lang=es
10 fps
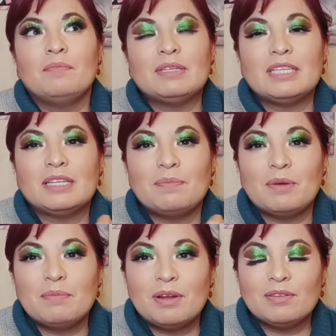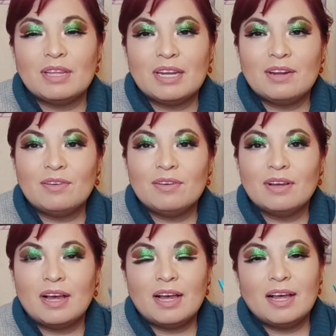va a ser de primero de enero
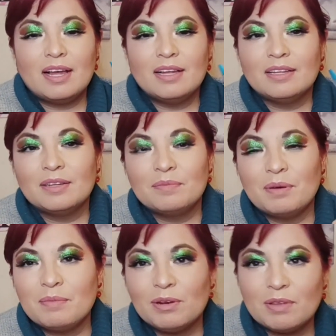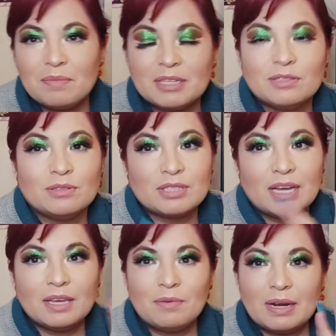a primero de marzo. O
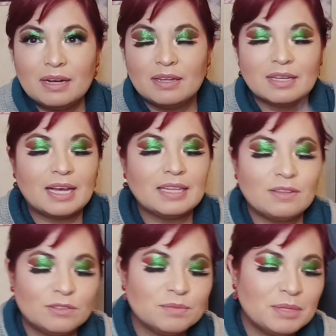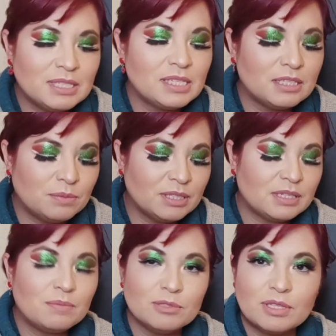sea, igual, cada dos meses les voy a
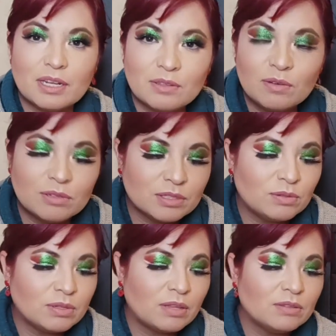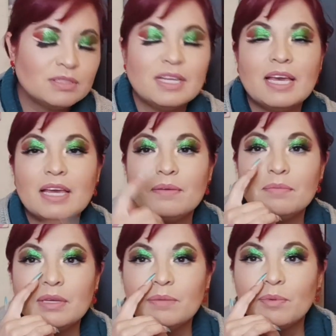estar mostrando los resultados de
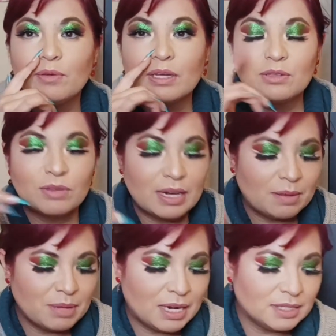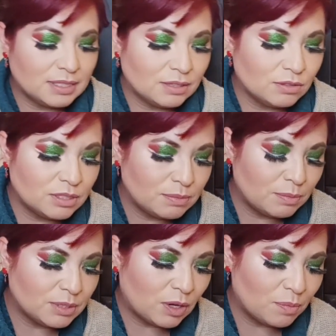mi proyecto de labiales. Entonces
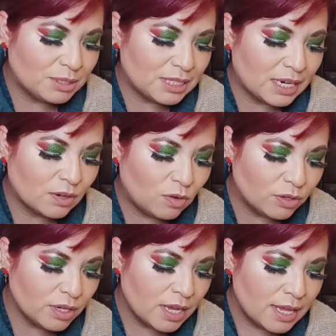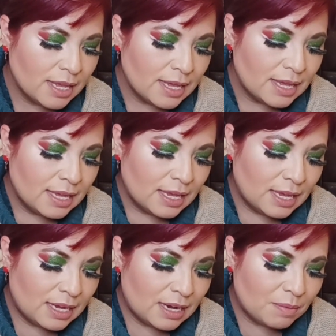vamos a comenzar con
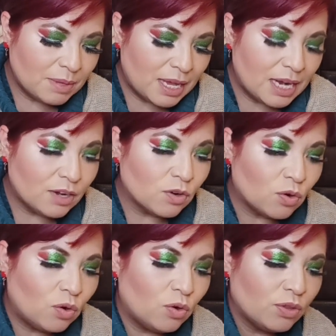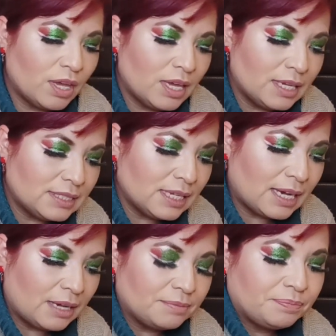el labial rojo de
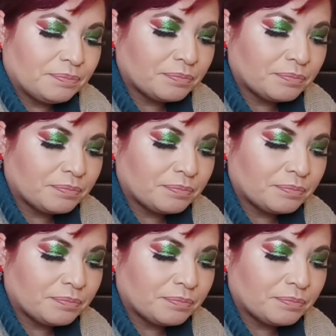Esica.